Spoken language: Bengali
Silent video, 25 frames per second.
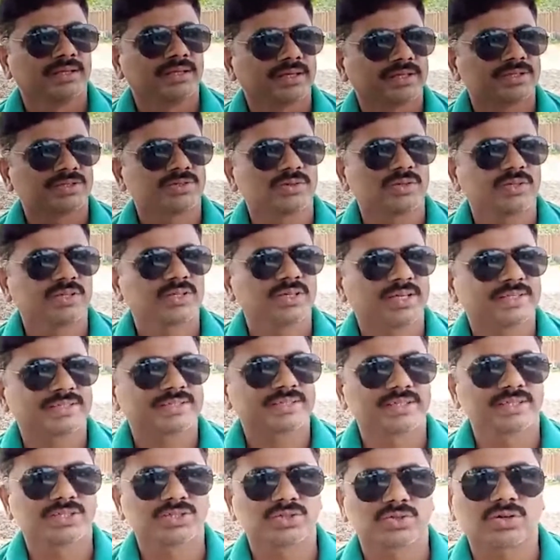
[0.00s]
অ্যাকচুয়ালি
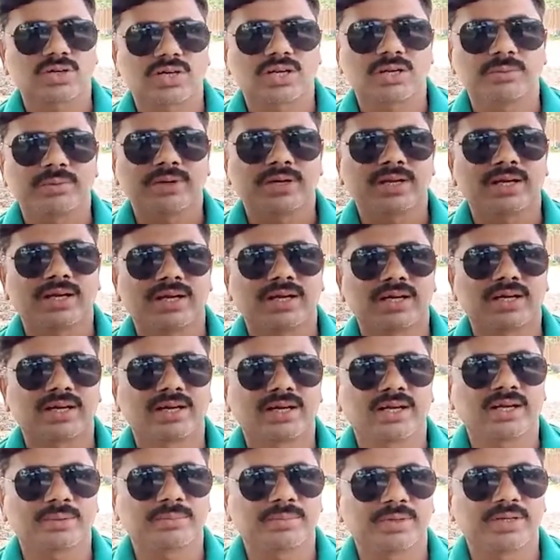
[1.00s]
আজকে সকালবেলা
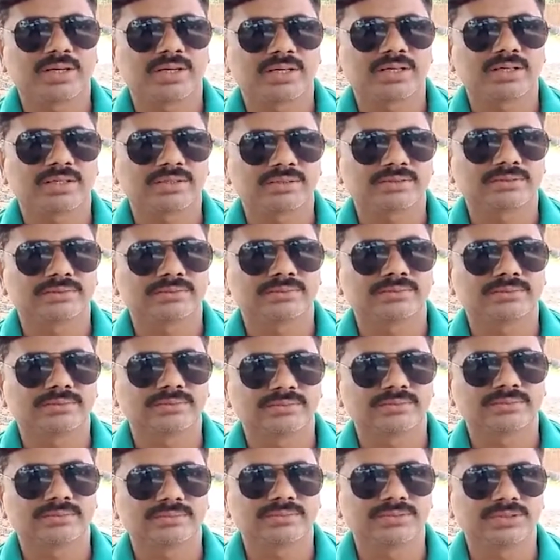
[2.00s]
আমার
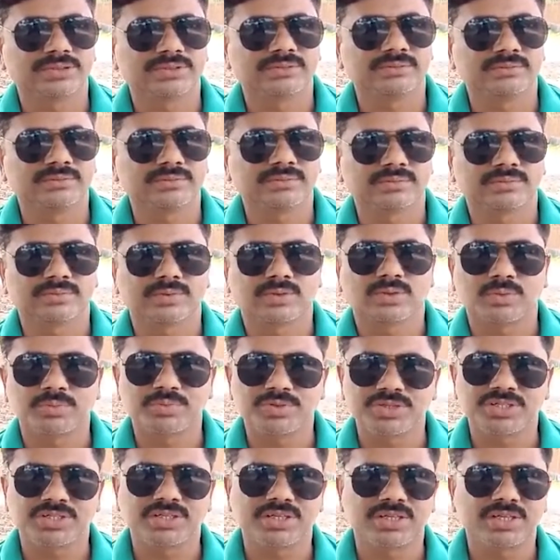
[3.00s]

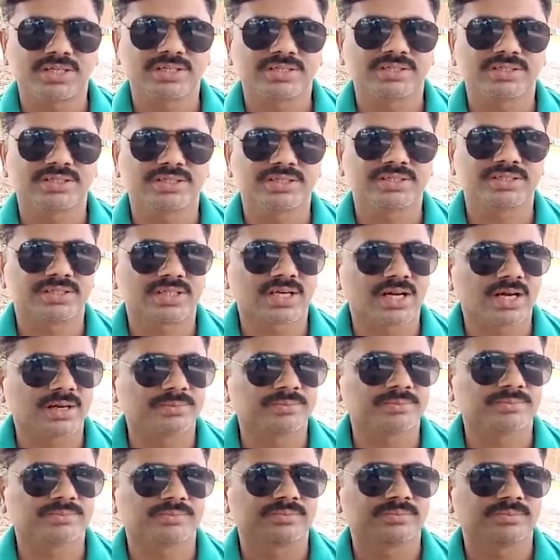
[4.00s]
অফিসের যে স্টাফ
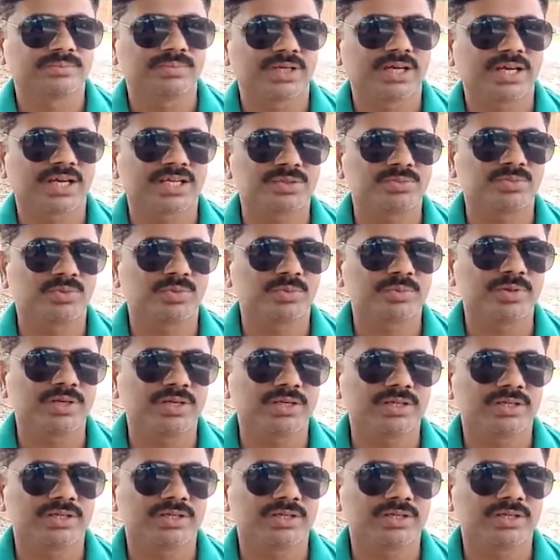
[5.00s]
বিকাশ ভূমি